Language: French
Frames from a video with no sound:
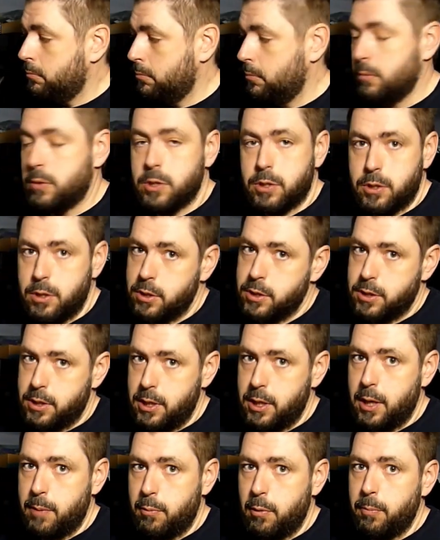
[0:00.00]
ça,
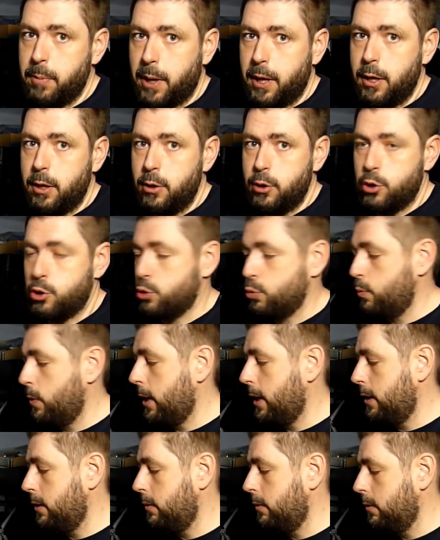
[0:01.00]
c'est à peu près le choix
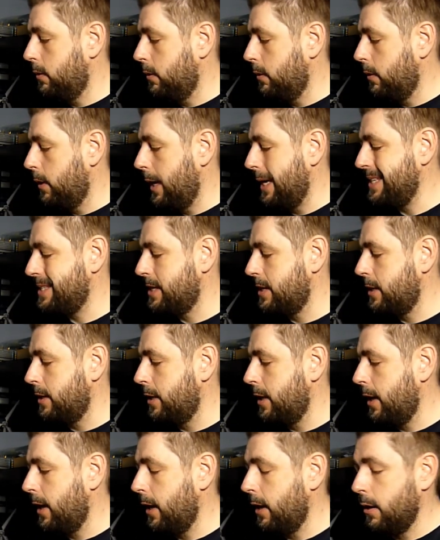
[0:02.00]
euh, assez
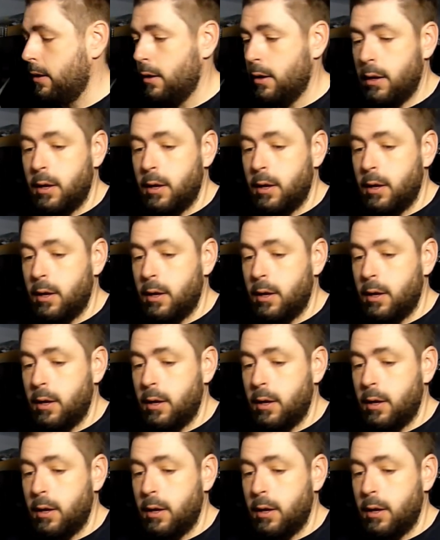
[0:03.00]
idéal.